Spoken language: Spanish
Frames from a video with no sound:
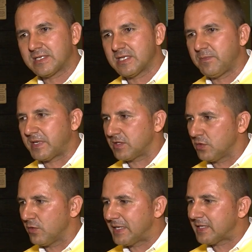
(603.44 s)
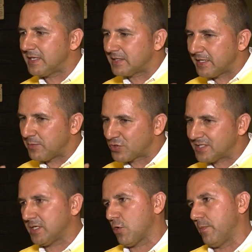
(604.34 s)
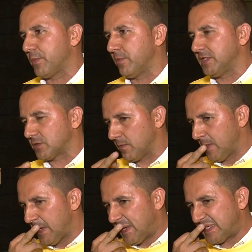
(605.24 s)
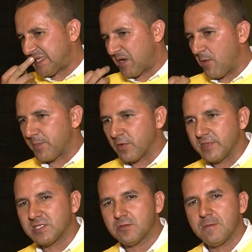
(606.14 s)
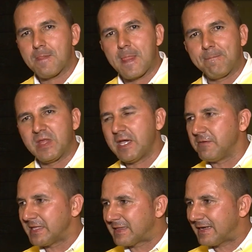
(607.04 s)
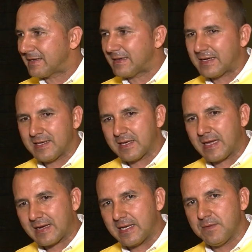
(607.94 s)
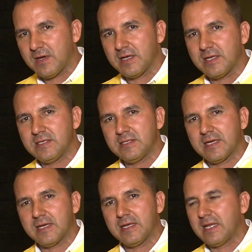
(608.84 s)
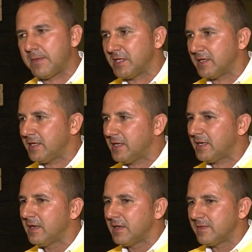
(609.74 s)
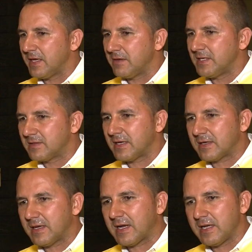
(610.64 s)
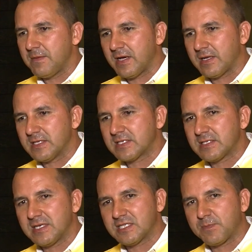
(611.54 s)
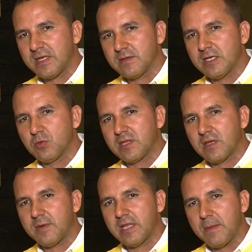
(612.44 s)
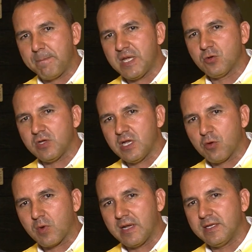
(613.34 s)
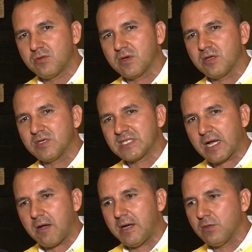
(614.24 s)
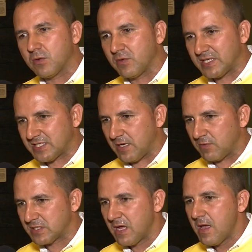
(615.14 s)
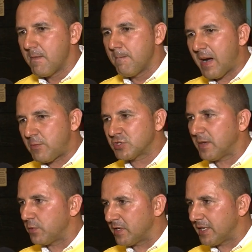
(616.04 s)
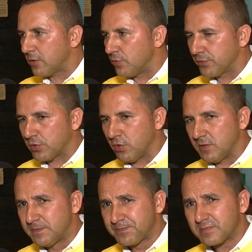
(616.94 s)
que es del Partido Verde, y tenemos ese compromiso. Ese compromiso de evitar que, a Calima llegue la minería, de evitar que a Calima se siga expandiendo el tema del pino y el eucalipto que nos está acabando con las aguas. Vamos a ponerle control,